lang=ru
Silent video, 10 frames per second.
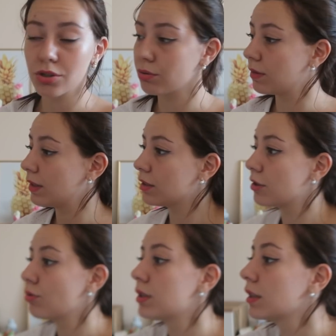Начну, наверное,
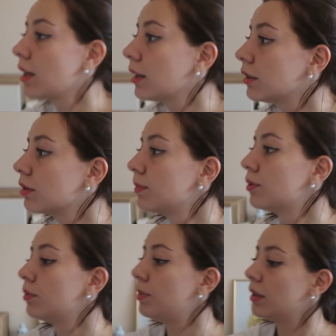с рюкзака, который мы
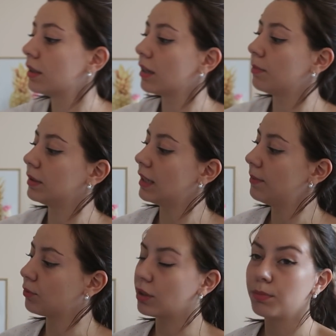купили как бы
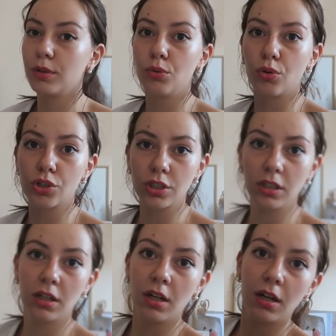нам, как бы
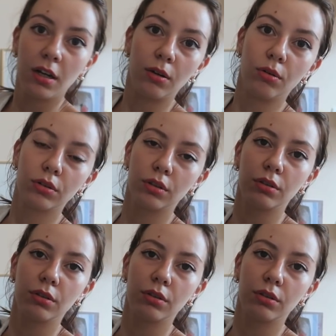Леше. Вот